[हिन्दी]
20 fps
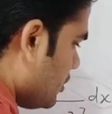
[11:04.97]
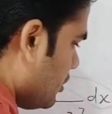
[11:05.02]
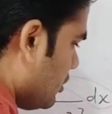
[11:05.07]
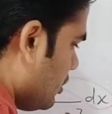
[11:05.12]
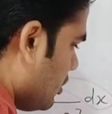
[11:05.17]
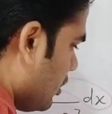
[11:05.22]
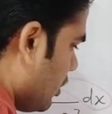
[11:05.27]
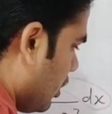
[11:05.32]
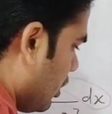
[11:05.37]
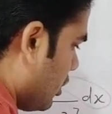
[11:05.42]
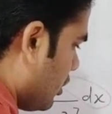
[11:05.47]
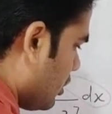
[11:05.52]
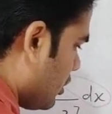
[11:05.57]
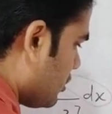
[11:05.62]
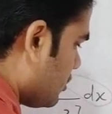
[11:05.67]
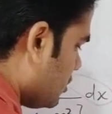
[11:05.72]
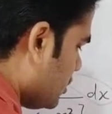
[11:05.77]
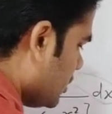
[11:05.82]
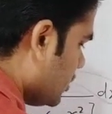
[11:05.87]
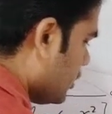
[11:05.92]

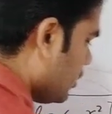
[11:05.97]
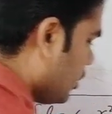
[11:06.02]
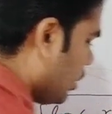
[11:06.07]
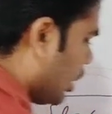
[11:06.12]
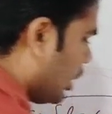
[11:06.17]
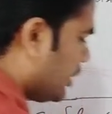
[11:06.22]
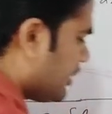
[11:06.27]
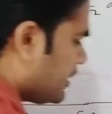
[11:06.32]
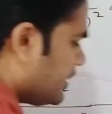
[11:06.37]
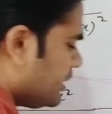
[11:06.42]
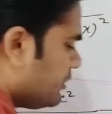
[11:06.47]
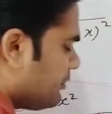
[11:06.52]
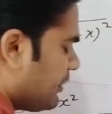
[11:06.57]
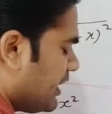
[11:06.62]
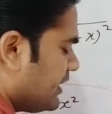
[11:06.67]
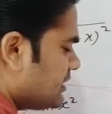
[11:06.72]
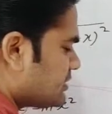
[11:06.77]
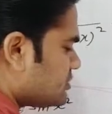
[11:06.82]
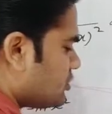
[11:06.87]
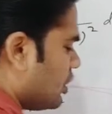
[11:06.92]
लॉग लॉग ए
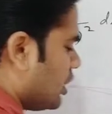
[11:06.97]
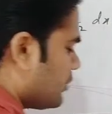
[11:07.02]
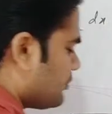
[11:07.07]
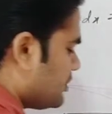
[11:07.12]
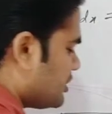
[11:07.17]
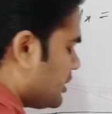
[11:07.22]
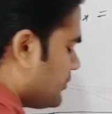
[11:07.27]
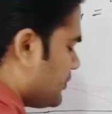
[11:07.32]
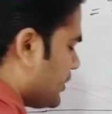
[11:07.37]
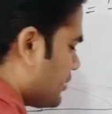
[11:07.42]
माइनस लॉग बी का